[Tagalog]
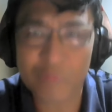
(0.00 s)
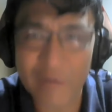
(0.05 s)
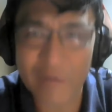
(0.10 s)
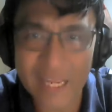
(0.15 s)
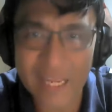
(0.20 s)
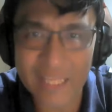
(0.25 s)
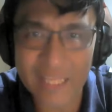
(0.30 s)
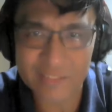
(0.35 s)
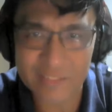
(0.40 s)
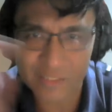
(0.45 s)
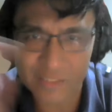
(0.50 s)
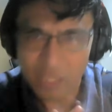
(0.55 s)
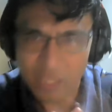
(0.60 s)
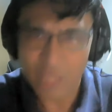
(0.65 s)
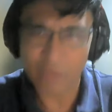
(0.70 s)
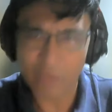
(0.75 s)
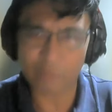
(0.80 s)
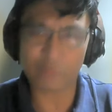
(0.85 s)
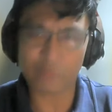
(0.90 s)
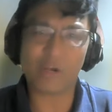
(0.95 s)
So
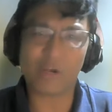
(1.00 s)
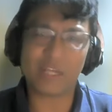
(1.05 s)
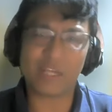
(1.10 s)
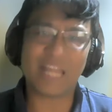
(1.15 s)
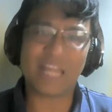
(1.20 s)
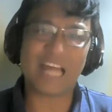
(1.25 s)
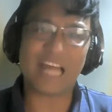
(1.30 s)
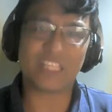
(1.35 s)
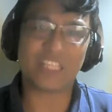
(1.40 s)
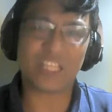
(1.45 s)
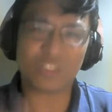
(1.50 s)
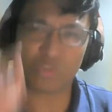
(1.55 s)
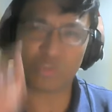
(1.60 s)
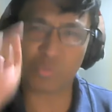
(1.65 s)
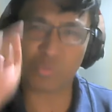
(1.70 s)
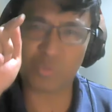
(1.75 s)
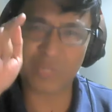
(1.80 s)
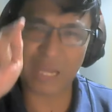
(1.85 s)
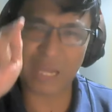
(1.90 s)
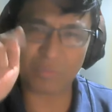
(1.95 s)
friends, if you are not
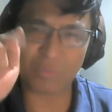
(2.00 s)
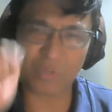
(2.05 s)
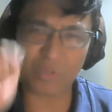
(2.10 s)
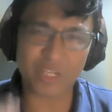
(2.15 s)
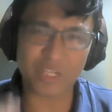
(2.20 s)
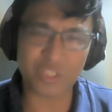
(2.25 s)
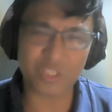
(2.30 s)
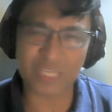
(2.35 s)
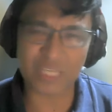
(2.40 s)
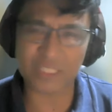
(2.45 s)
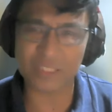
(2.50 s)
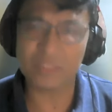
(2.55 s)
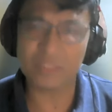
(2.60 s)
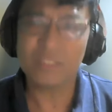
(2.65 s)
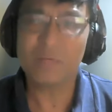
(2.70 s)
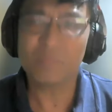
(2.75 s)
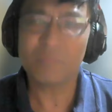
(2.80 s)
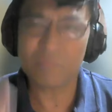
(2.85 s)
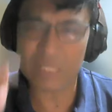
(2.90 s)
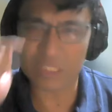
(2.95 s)
yet subscribed to our
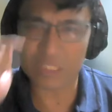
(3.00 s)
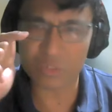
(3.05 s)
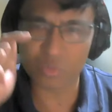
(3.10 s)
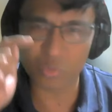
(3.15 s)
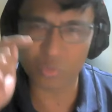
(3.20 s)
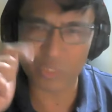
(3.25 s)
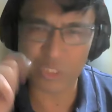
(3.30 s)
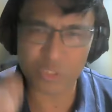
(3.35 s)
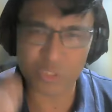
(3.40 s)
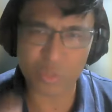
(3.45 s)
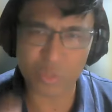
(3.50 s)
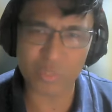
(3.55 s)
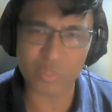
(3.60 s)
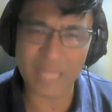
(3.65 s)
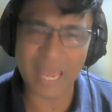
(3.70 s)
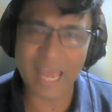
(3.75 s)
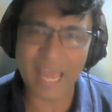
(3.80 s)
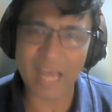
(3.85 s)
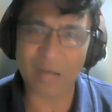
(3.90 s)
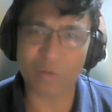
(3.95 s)
channel, please do it
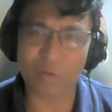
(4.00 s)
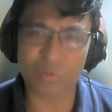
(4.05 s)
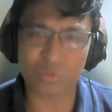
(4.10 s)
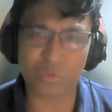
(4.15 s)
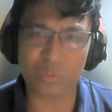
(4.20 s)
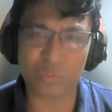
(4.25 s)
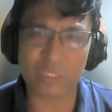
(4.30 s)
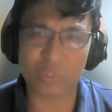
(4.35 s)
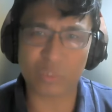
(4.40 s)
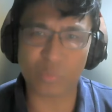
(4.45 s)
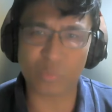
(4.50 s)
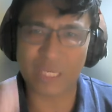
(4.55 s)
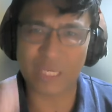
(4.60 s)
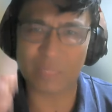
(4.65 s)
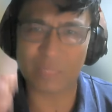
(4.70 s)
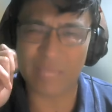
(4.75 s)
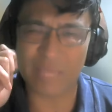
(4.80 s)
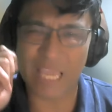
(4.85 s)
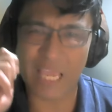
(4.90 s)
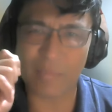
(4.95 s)
so now so that
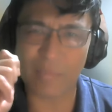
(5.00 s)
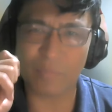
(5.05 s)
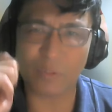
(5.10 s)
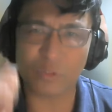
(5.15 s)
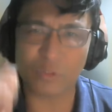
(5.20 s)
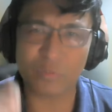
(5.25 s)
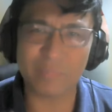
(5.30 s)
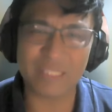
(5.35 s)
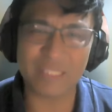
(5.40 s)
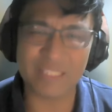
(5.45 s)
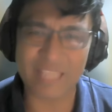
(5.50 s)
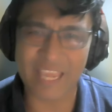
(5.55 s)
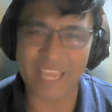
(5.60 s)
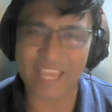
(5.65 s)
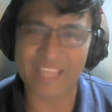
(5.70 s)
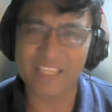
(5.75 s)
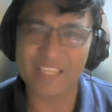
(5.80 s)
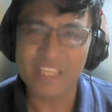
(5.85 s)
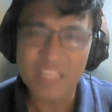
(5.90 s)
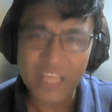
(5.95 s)
we can be able to
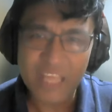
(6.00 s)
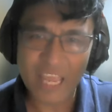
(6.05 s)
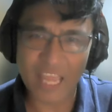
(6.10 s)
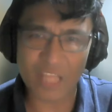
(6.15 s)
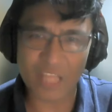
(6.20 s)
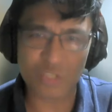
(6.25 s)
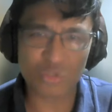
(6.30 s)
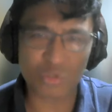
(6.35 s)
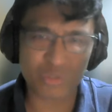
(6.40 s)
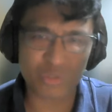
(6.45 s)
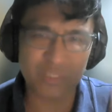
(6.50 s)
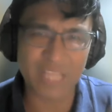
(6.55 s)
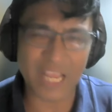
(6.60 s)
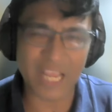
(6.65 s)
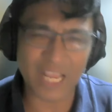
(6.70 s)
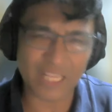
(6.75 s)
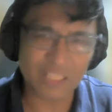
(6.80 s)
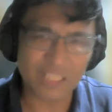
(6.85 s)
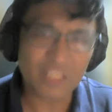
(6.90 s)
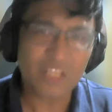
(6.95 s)
maintain and
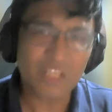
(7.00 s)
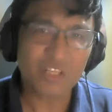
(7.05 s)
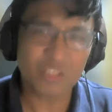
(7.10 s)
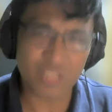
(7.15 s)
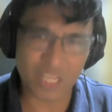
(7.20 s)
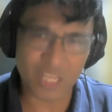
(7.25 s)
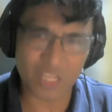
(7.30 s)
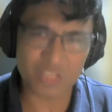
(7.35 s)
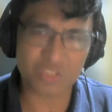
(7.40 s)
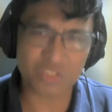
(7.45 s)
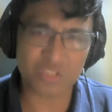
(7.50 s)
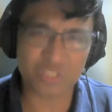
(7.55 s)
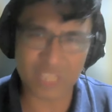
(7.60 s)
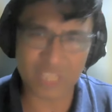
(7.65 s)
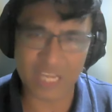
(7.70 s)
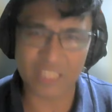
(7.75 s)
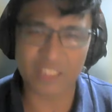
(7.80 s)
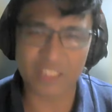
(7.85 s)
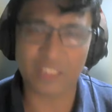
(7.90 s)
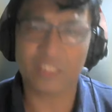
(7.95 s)
sustain
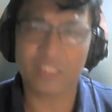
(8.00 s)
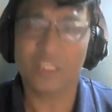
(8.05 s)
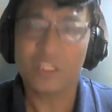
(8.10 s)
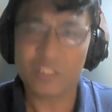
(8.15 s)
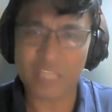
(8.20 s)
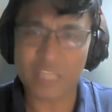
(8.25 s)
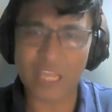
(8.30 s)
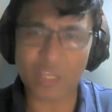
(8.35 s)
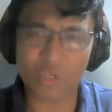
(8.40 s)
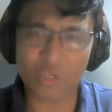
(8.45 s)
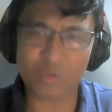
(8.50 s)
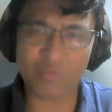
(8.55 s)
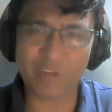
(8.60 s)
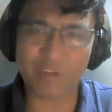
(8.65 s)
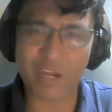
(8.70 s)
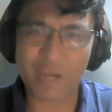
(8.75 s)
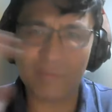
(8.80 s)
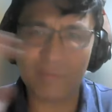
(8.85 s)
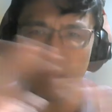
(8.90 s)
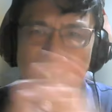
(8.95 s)
this channel. Thank
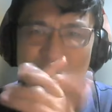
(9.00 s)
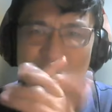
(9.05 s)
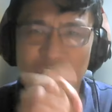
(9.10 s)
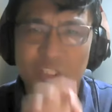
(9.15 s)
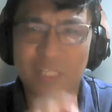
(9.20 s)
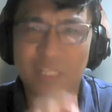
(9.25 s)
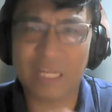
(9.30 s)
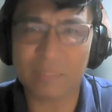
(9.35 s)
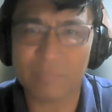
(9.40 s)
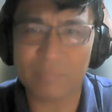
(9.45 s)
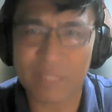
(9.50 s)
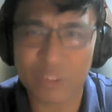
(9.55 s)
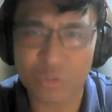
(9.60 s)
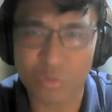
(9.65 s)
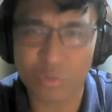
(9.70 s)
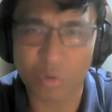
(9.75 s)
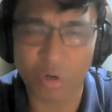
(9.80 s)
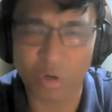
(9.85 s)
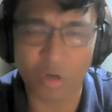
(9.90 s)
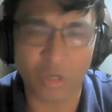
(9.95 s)
you very much. God
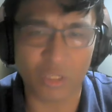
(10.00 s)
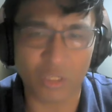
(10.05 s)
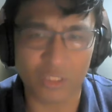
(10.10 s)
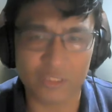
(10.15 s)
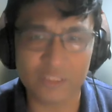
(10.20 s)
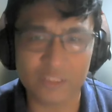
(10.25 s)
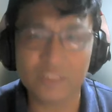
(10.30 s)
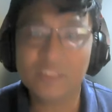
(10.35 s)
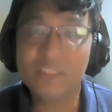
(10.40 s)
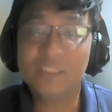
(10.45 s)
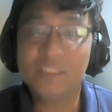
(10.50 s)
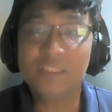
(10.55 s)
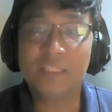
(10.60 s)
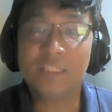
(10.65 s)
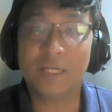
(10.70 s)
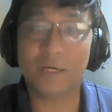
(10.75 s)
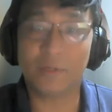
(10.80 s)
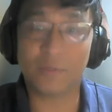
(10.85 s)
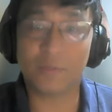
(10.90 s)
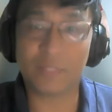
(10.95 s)
bless you all.
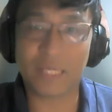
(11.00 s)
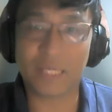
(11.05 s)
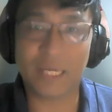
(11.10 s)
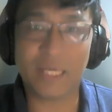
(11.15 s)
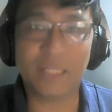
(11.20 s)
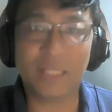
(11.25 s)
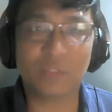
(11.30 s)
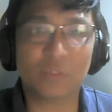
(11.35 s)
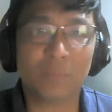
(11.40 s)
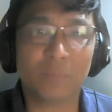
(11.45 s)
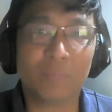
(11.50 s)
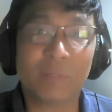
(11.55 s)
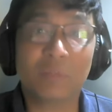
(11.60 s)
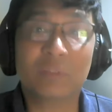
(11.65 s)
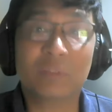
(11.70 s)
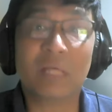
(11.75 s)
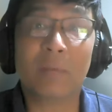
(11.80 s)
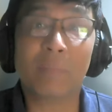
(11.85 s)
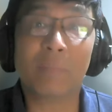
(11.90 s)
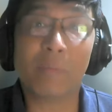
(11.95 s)
Okay, so
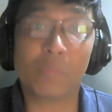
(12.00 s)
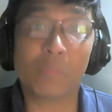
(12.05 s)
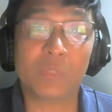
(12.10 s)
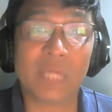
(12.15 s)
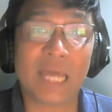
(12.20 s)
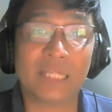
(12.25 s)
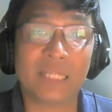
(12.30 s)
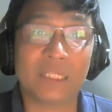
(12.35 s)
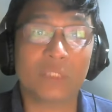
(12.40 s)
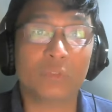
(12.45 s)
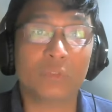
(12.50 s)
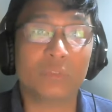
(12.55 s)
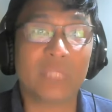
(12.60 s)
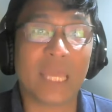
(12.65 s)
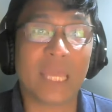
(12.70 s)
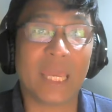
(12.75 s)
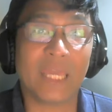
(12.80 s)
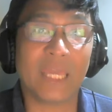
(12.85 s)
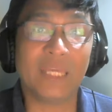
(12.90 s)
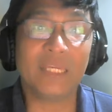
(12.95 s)
pag-usapan po natin
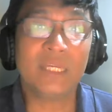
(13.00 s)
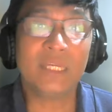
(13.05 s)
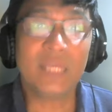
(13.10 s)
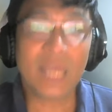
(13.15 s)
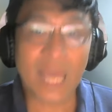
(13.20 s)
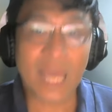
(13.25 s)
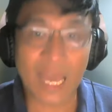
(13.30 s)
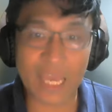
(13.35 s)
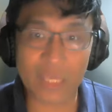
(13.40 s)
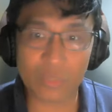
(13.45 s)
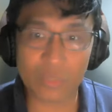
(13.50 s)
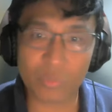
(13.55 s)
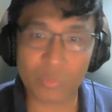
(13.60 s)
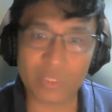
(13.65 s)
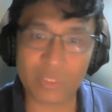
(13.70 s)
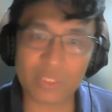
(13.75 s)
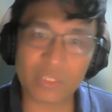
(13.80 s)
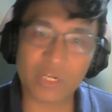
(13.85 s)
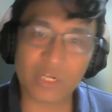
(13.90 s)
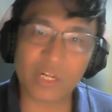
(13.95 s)
today
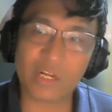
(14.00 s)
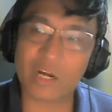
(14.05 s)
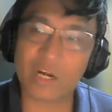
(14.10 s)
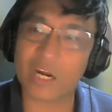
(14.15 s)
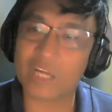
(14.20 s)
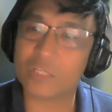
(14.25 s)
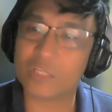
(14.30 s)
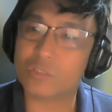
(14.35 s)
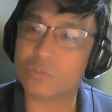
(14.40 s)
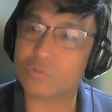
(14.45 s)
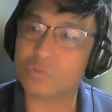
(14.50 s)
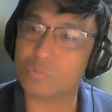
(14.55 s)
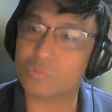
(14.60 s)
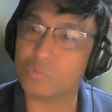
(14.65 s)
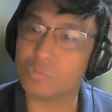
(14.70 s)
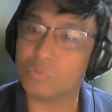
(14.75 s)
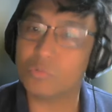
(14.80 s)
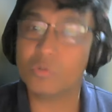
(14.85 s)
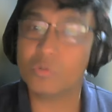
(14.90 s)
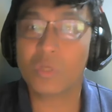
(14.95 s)
ay with
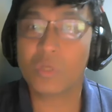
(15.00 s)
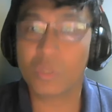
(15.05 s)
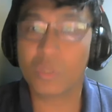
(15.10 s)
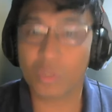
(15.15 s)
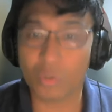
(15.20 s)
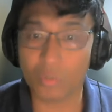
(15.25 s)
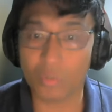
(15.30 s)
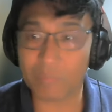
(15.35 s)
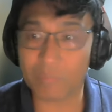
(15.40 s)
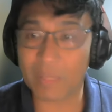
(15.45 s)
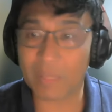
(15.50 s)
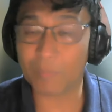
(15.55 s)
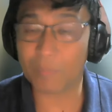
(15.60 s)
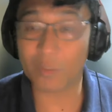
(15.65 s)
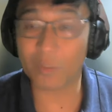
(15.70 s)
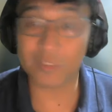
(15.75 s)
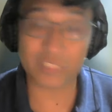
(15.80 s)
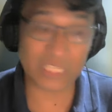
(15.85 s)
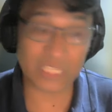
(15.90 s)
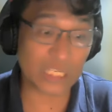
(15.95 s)
regards to yung
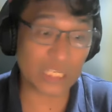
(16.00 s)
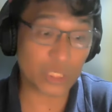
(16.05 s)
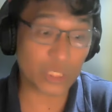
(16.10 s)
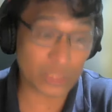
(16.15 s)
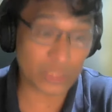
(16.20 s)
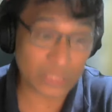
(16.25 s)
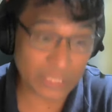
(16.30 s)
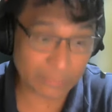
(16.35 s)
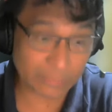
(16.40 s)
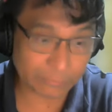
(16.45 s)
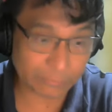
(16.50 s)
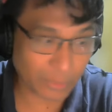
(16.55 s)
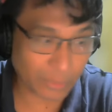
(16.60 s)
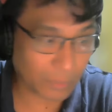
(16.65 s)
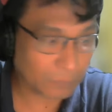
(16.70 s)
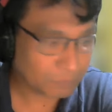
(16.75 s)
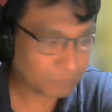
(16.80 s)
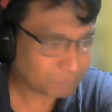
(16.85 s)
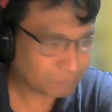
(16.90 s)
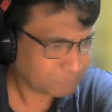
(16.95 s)
People's
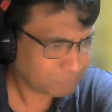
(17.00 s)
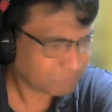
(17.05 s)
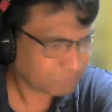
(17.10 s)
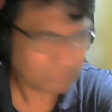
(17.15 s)
Initiative, no?